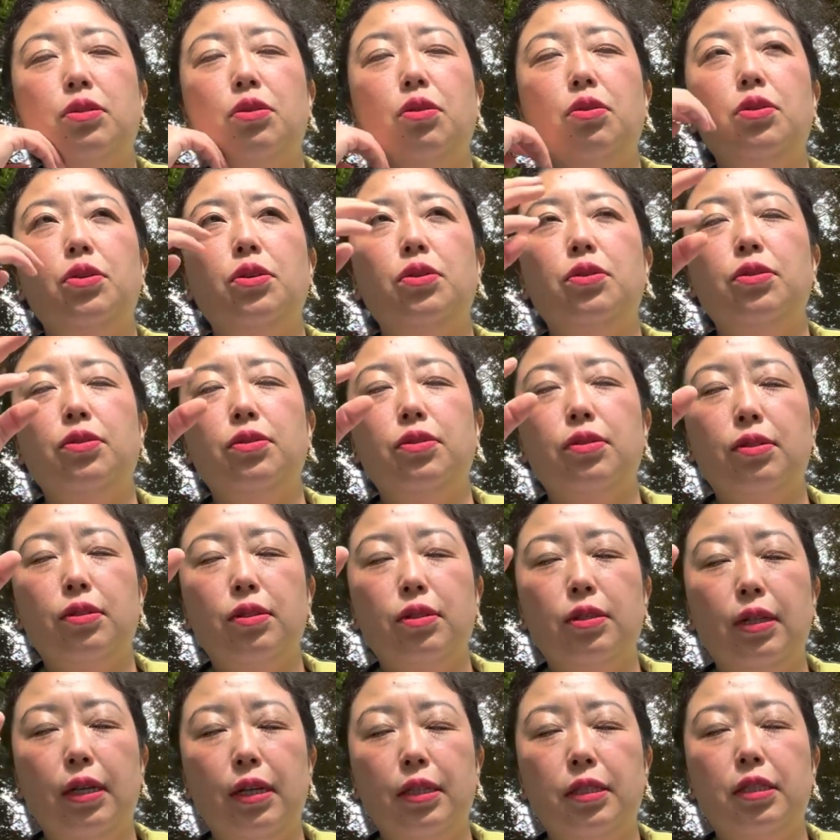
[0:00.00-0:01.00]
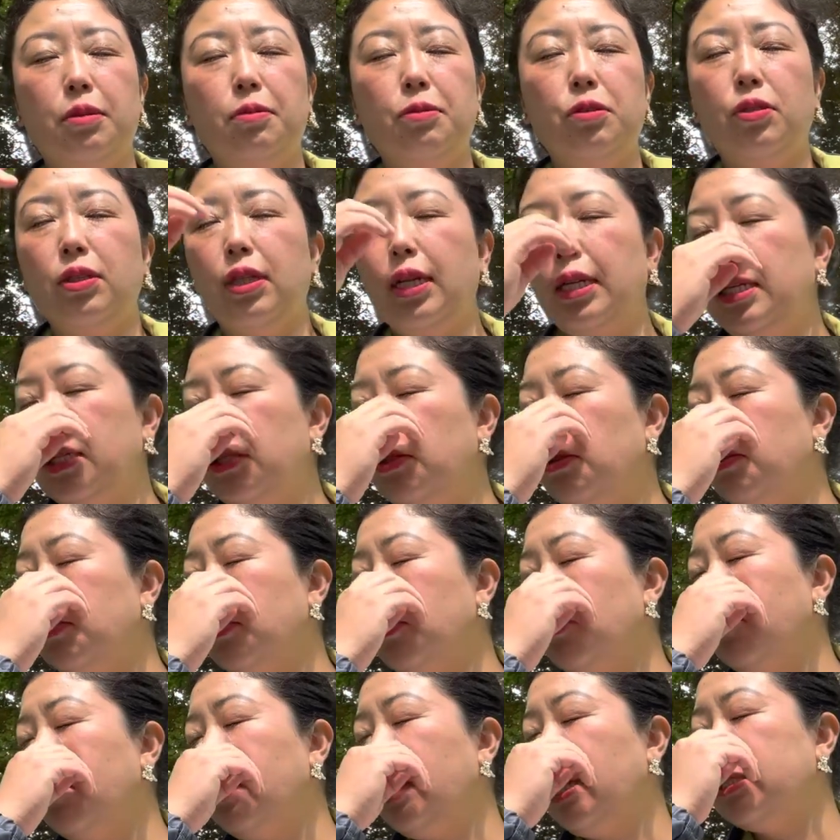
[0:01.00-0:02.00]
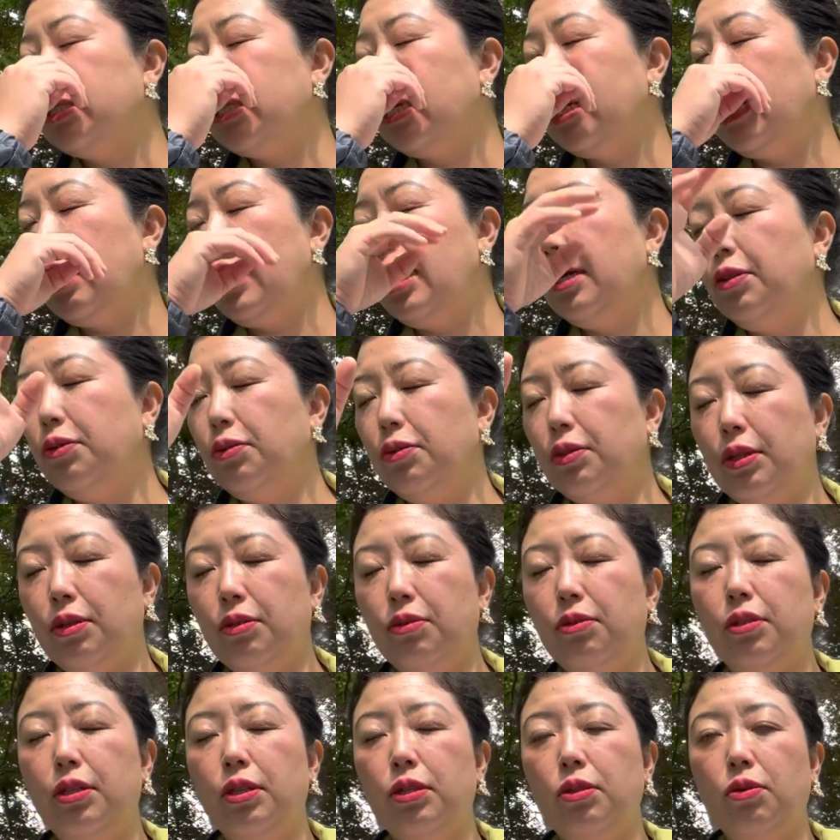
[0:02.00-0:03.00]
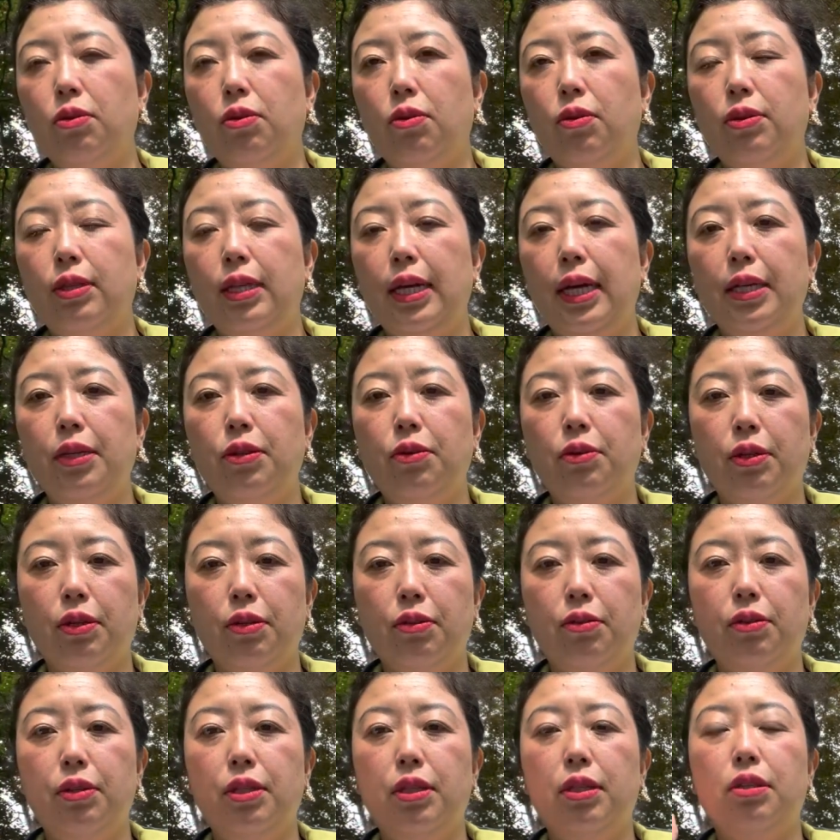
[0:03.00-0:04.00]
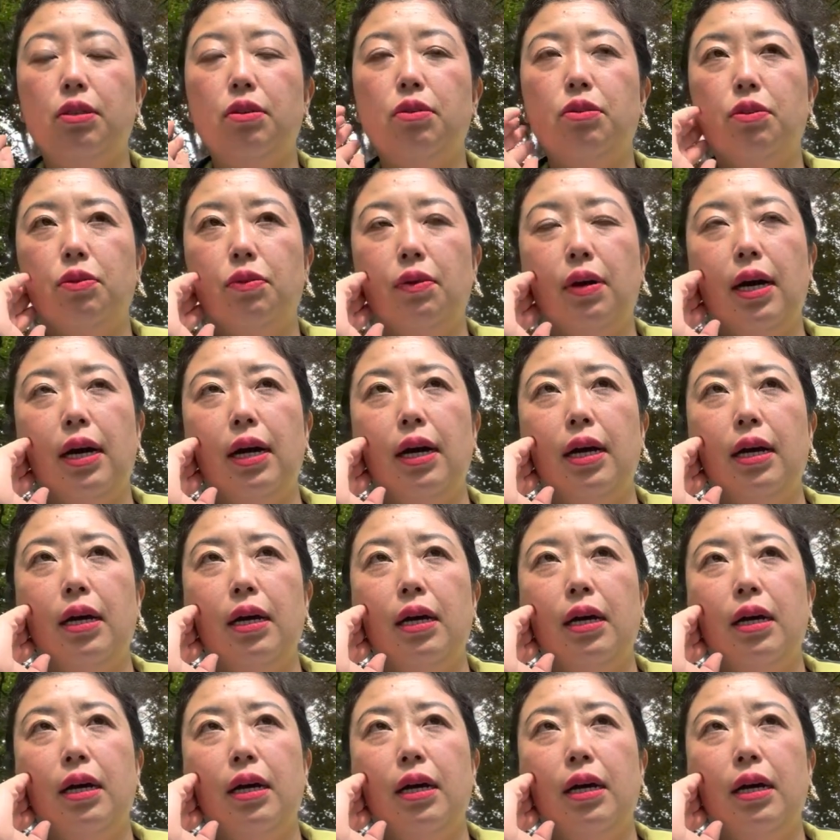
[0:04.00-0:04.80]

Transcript: そういうね、自分と他人との境界線があるような国とないような国っていうのは、